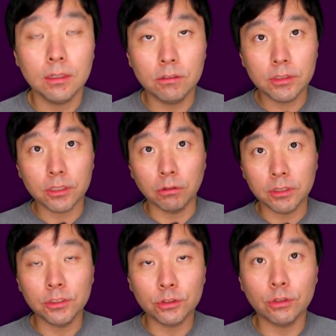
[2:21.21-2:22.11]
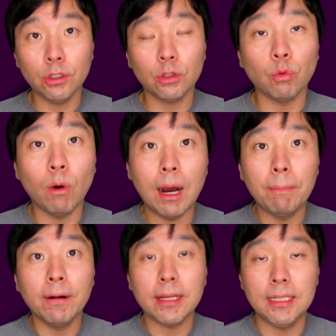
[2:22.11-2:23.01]
그리고 이제 정신줄을
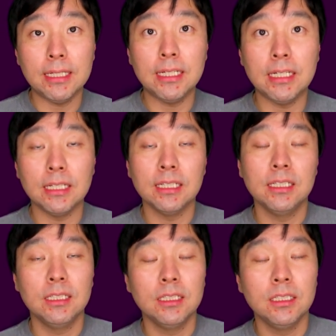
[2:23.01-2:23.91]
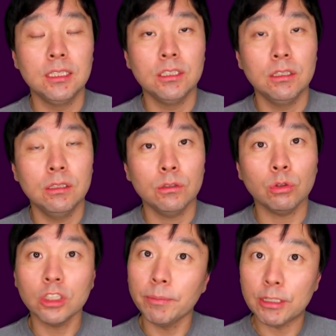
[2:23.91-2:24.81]
놓아버린 이
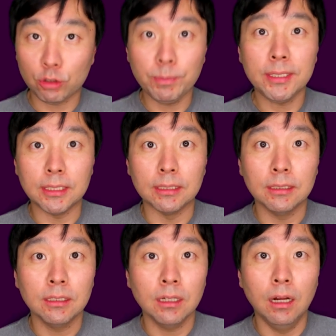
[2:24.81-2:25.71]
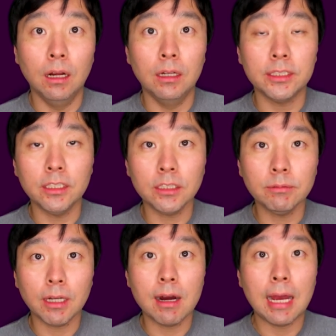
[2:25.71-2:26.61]
토트넘의 수비진 어,
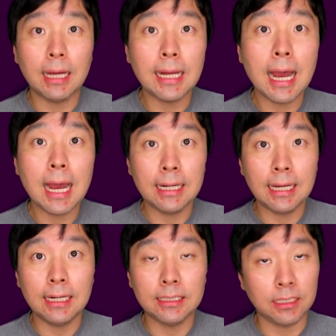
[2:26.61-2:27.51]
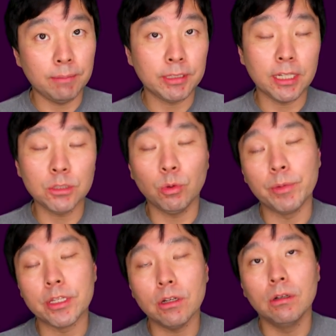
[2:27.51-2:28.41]
실점 상황을 하나하나 하나씩 한번
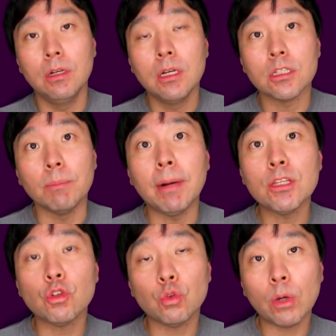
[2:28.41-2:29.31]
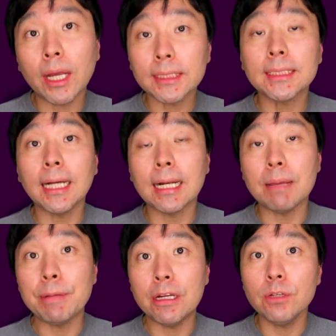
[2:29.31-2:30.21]
따져보면요. 전반 추가
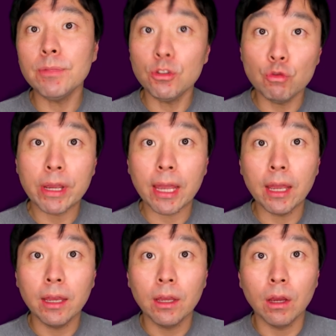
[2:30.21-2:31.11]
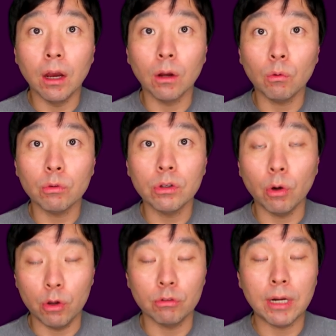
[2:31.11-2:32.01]
시간에 피르미누에게 어, 골을
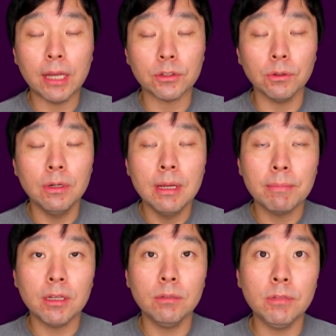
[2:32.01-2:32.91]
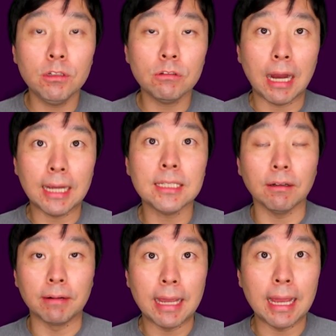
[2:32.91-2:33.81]
허용을 하죠. 피르미누 가기
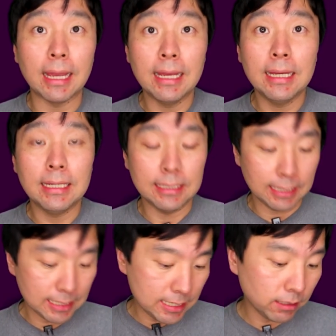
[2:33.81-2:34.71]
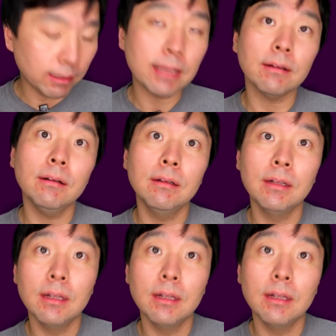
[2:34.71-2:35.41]
전에 이제 2선에서